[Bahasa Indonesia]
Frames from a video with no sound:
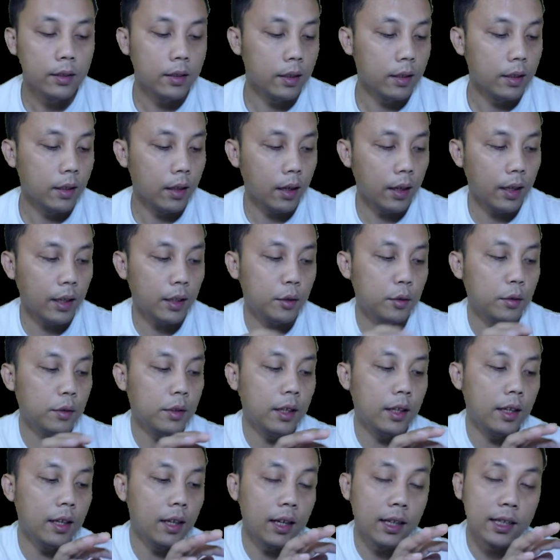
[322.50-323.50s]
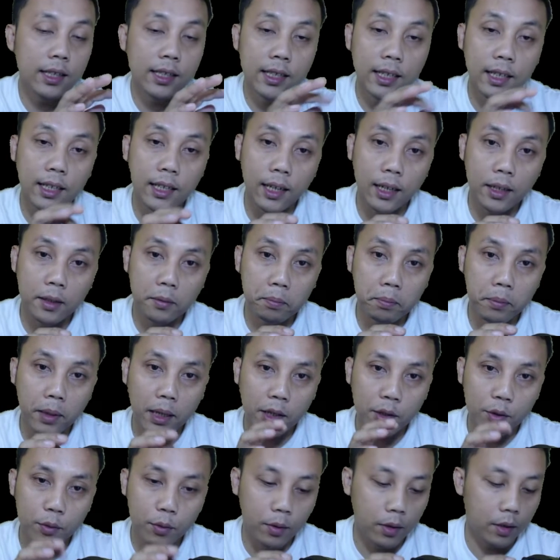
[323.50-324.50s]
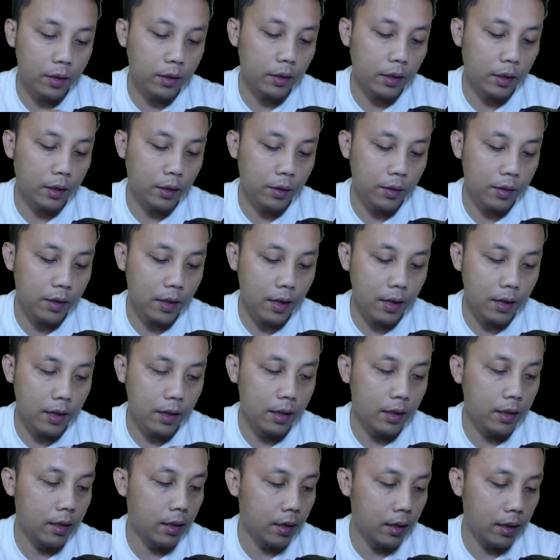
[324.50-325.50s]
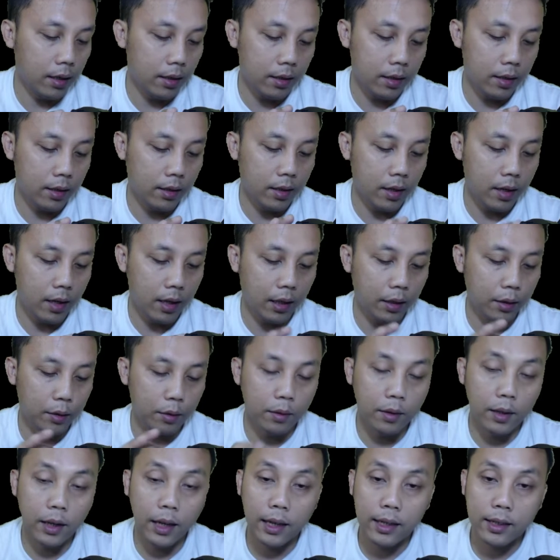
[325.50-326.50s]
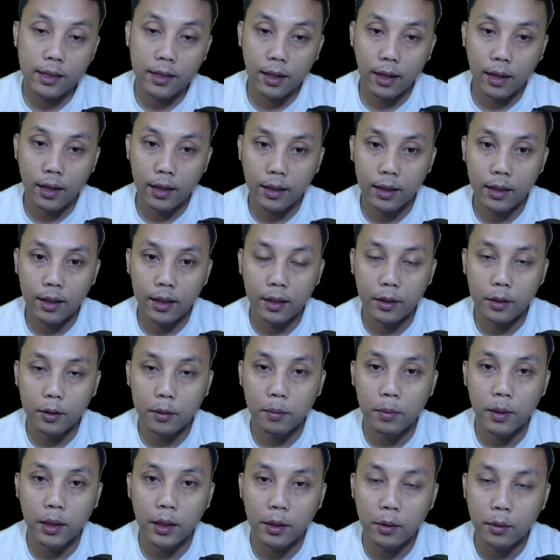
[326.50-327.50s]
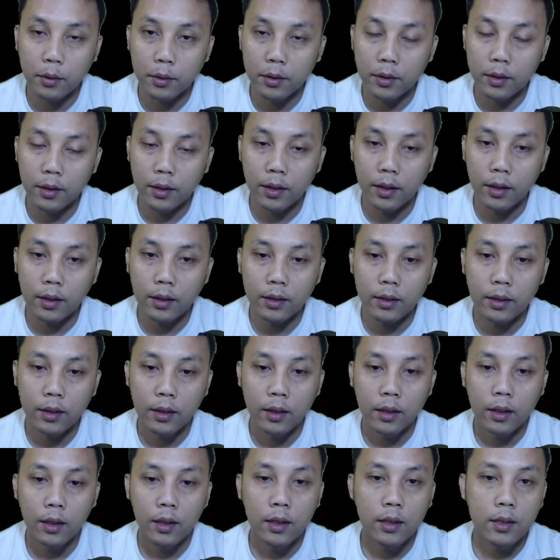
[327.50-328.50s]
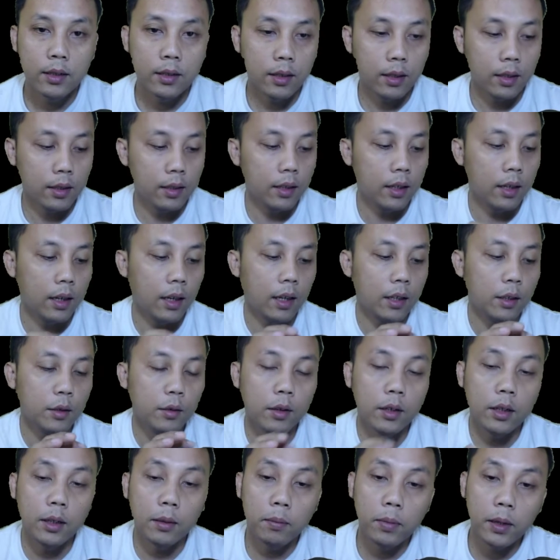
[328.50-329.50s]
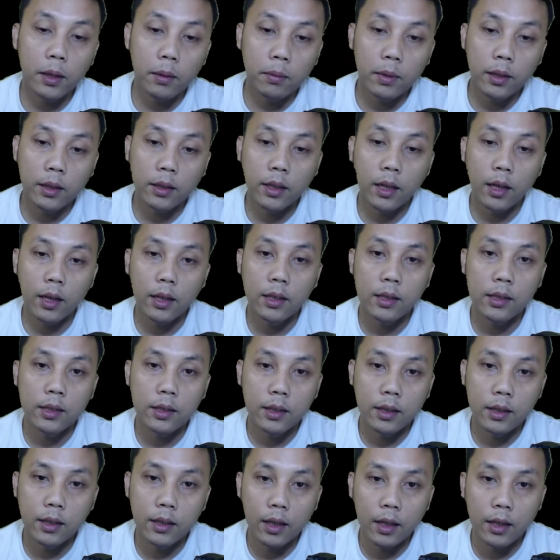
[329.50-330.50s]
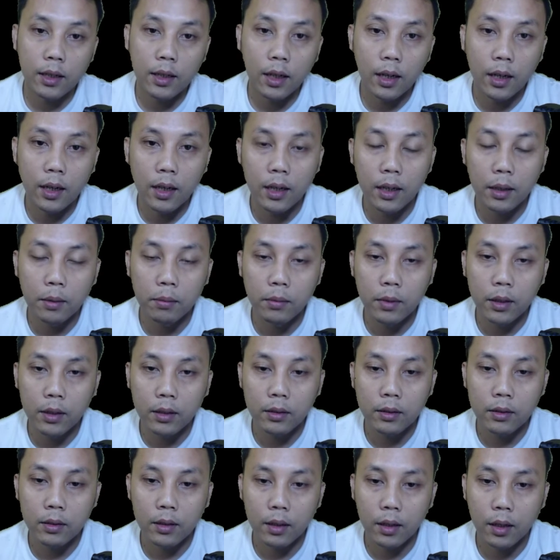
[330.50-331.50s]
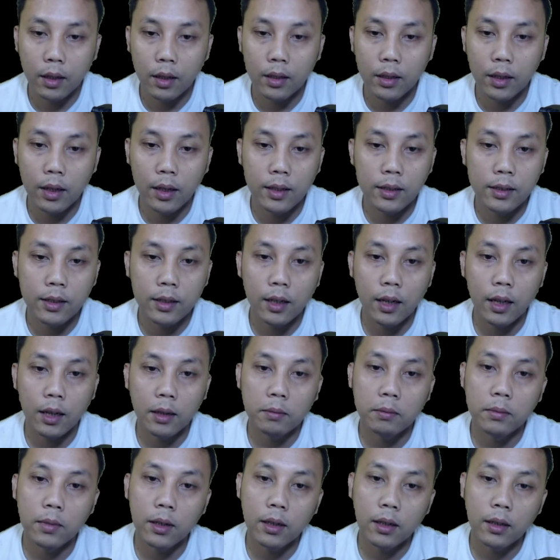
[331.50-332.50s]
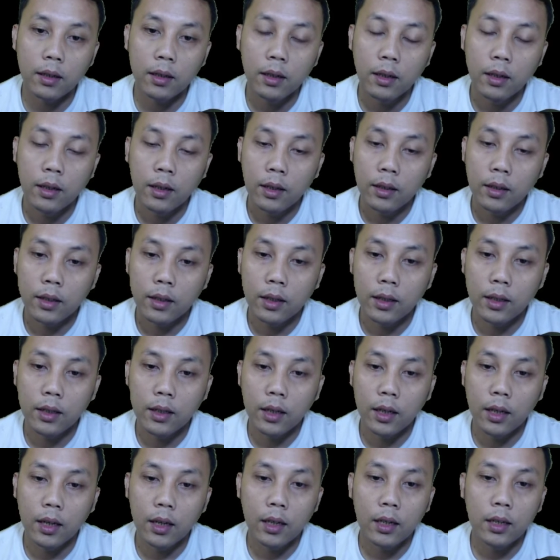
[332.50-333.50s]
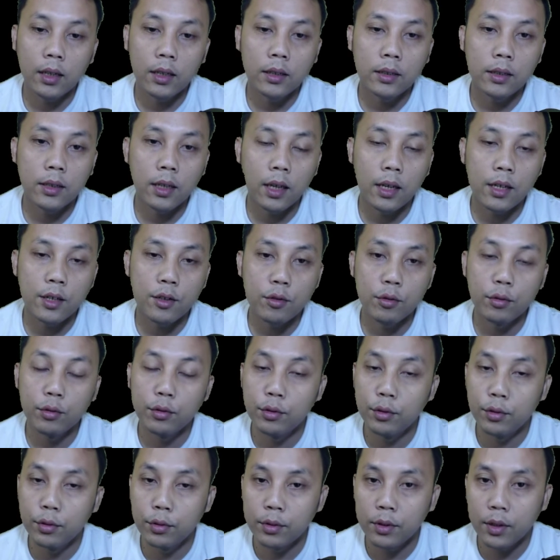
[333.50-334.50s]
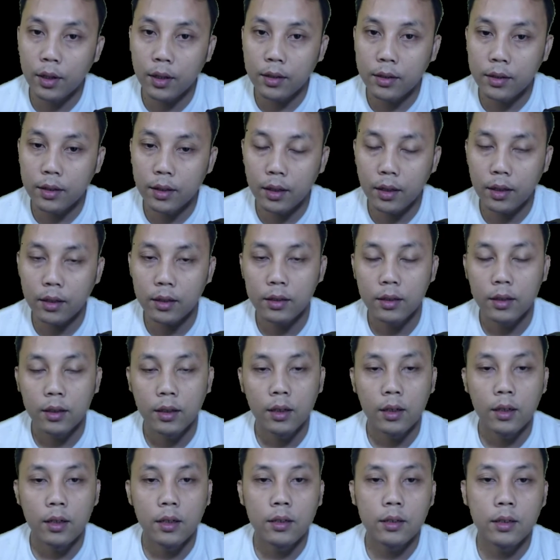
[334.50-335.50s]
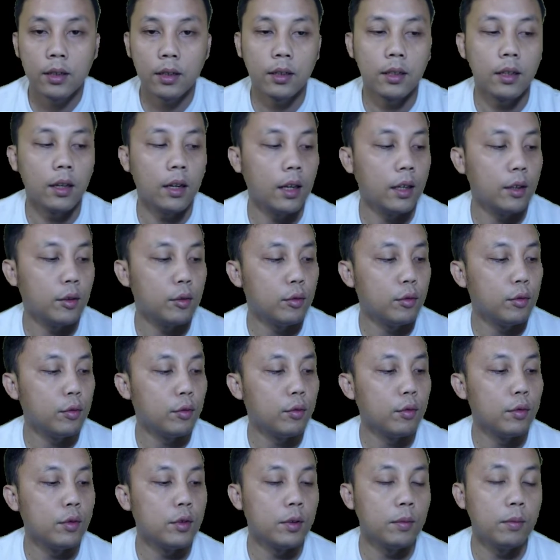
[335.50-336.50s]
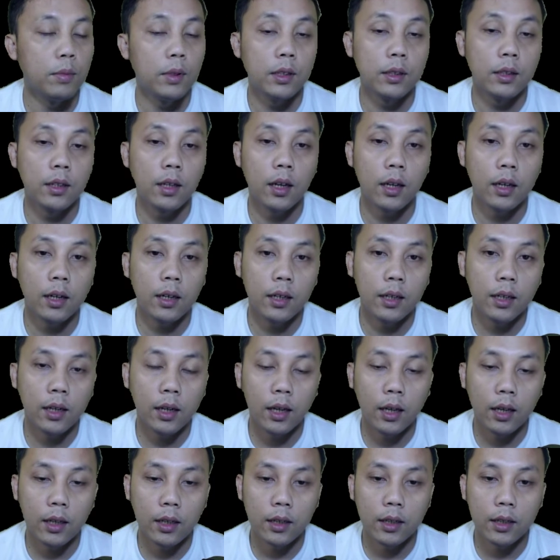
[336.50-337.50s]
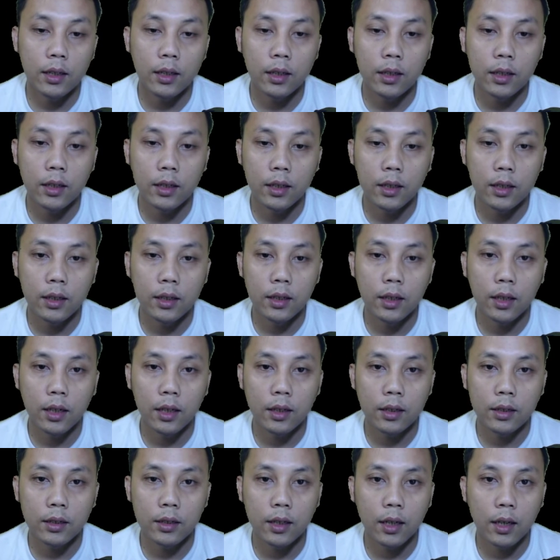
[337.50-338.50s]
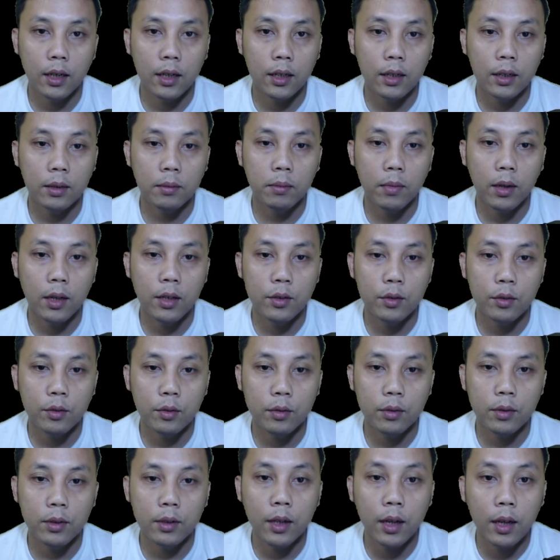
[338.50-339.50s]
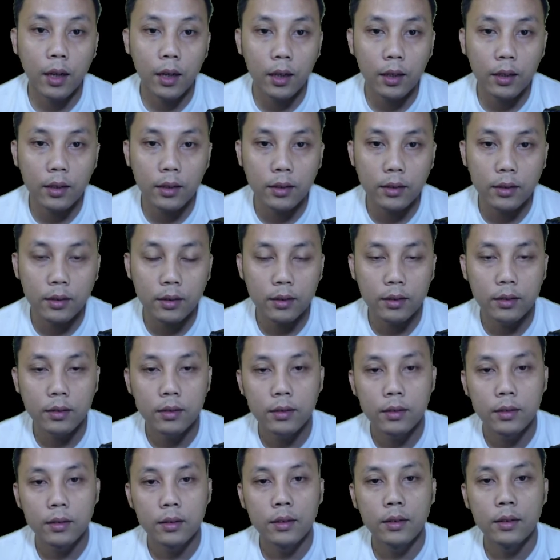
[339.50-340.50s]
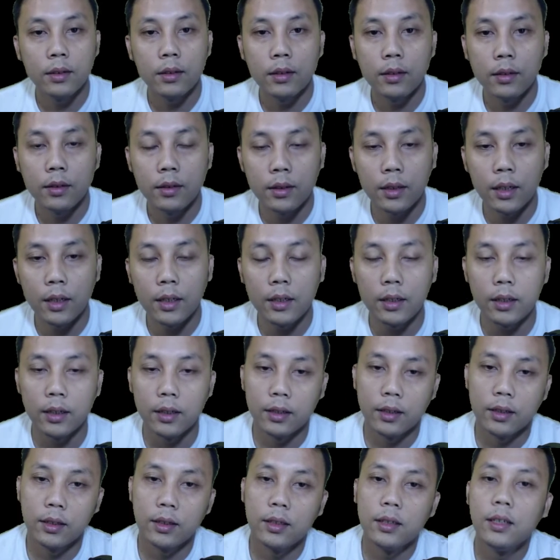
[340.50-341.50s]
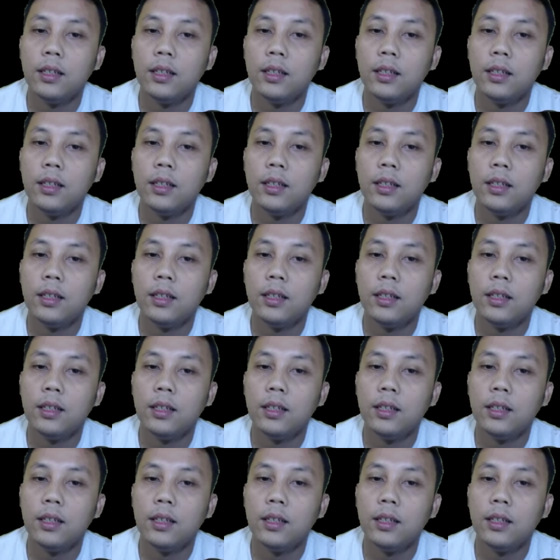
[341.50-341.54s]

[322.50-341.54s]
setelah itu tinggal isikan password atau sandinya, setelah itu next lagi atau berikutnya. Setelah itu ada permintaan di sini ada agreement, ada disclaimer, tinggal saya setuju saja. Setelah itu nunggu sebentar, ini lagi dia nyari masuk dan jadi.